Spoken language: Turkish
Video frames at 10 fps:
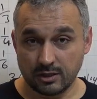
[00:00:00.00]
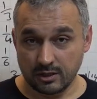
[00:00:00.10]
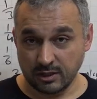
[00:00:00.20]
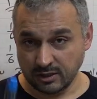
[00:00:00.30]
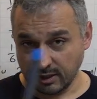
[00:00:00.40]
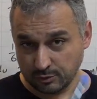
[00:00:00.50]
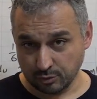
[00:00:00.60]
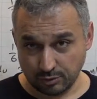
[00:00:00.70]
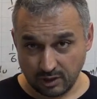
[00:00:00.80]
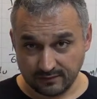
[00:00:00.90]
İki tane
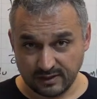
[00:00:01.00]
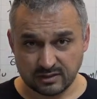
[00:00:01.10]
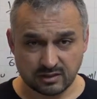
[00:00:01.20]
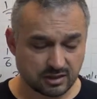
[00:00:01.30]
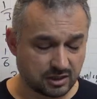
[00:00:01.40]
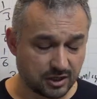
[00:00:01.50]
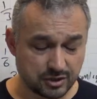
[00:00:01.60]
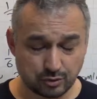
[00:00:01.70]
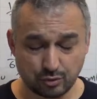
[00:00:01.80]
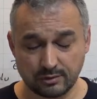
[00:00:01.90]
soru daha var.
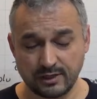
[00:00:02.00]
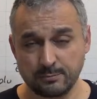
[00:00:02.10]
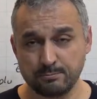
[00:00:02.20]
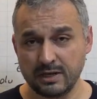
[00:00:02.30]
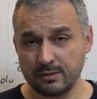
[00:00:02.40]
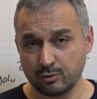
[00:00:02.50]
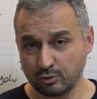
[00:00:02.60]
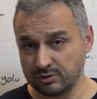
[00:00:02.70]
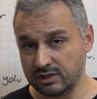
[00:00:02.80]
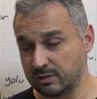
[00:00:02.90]
Karışık sorular. Belli bir
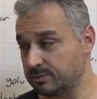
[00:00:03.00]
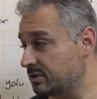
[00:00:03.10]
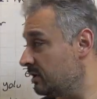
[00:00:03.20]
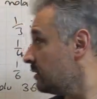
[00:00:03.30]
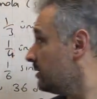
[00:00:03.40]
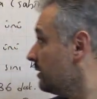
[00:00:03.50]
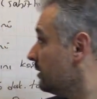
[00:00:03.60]
konu değil demiştik.